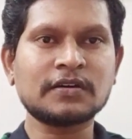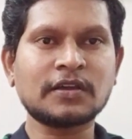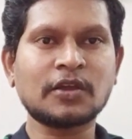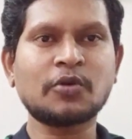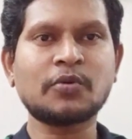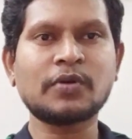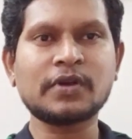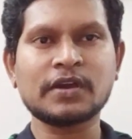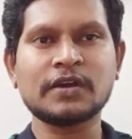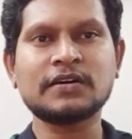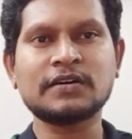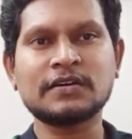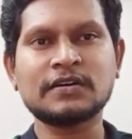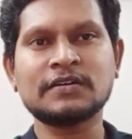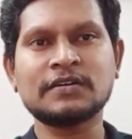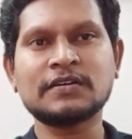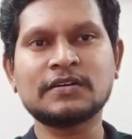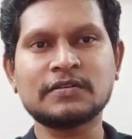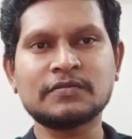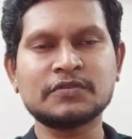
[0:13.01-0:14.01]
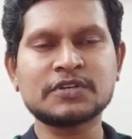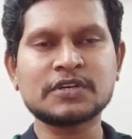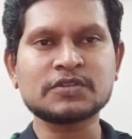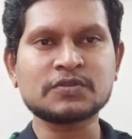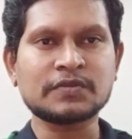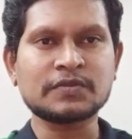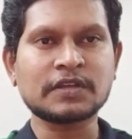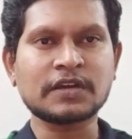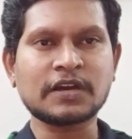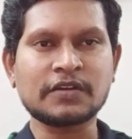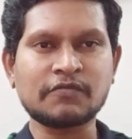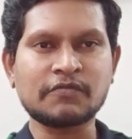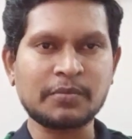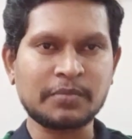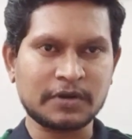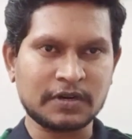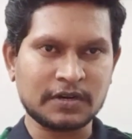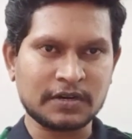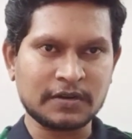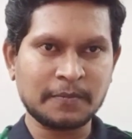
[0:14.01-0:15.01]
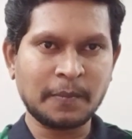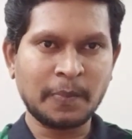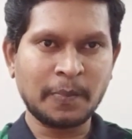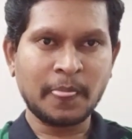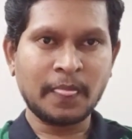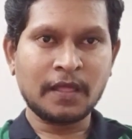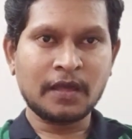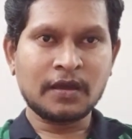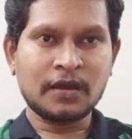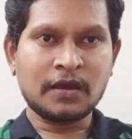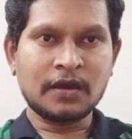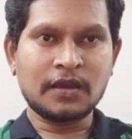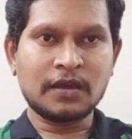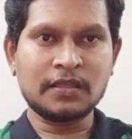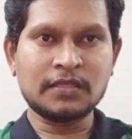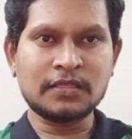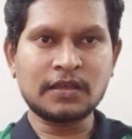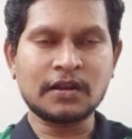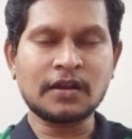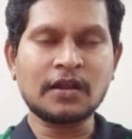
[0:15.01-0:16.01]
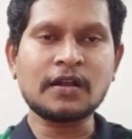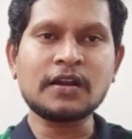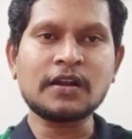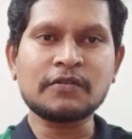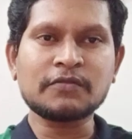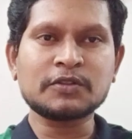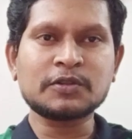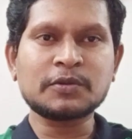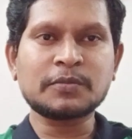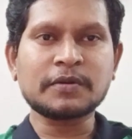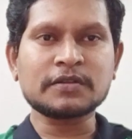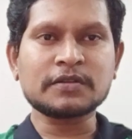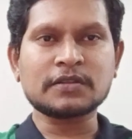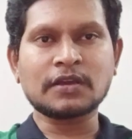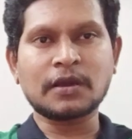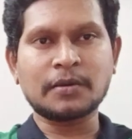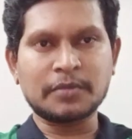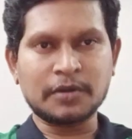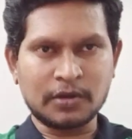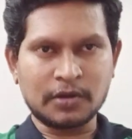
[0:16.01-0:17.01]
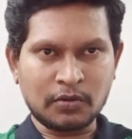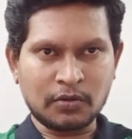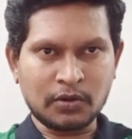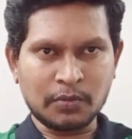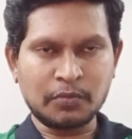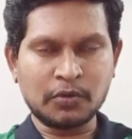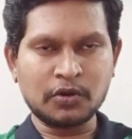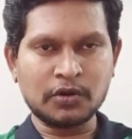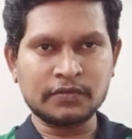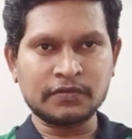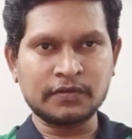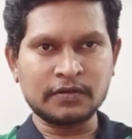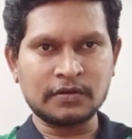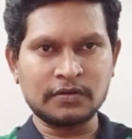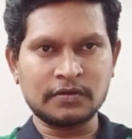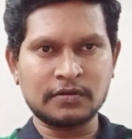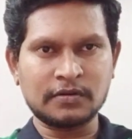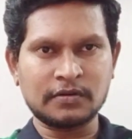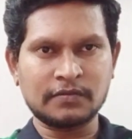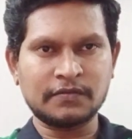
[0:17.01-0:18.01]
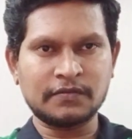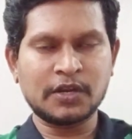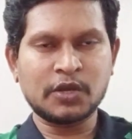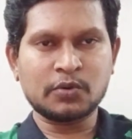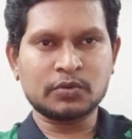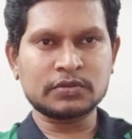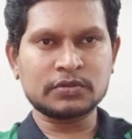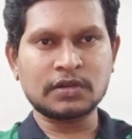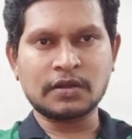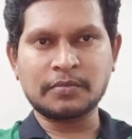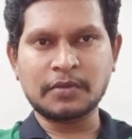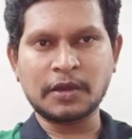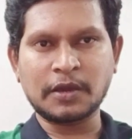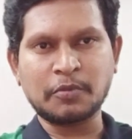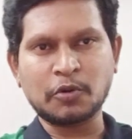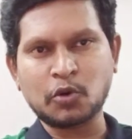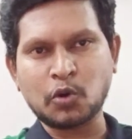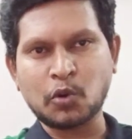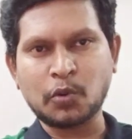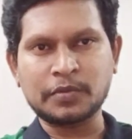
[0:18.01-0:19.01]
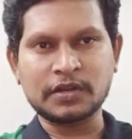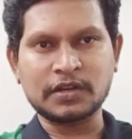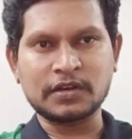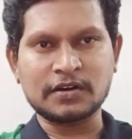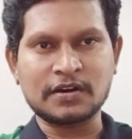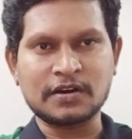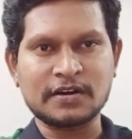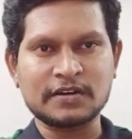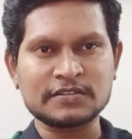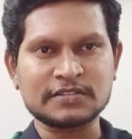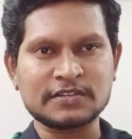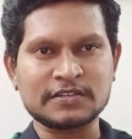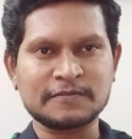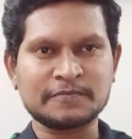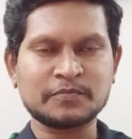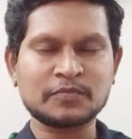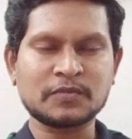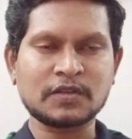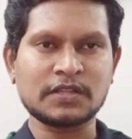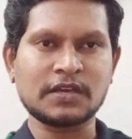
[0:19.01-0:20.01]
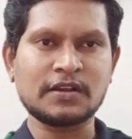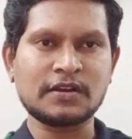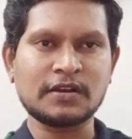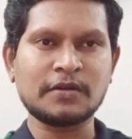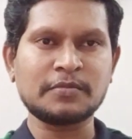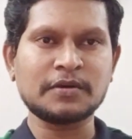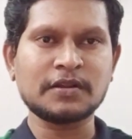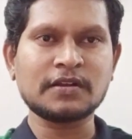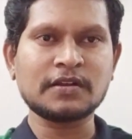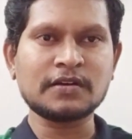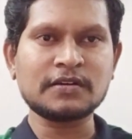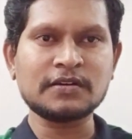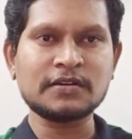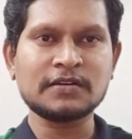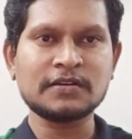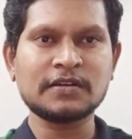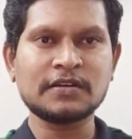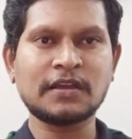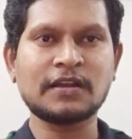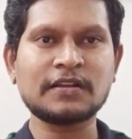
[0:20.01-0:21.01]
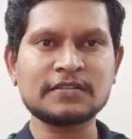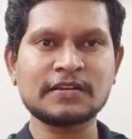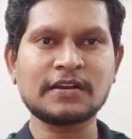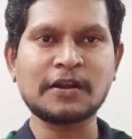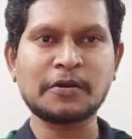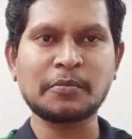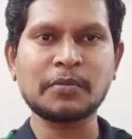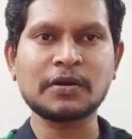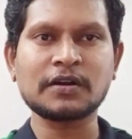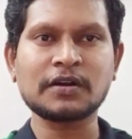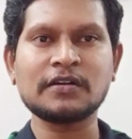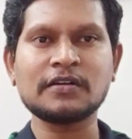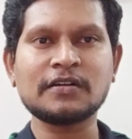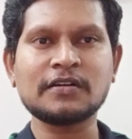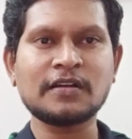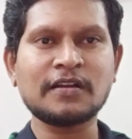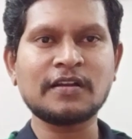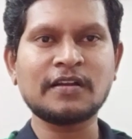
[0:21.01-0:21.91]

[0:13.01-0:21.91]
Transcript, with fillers: என்னுடைய விஷஸ் வந்து கன்வே பண்ணுறேன் இந்த நாளில் வந்து பார்த்திங்க அப்படின்னா ஒரு பியூட்டிஃபுல் வீடியோ வந்து நான் மேக் பண்ணோம் அப்படின்னு நான் நினச்சேன் அது என்ன அப்படின்னா எனது நண்பர்கள்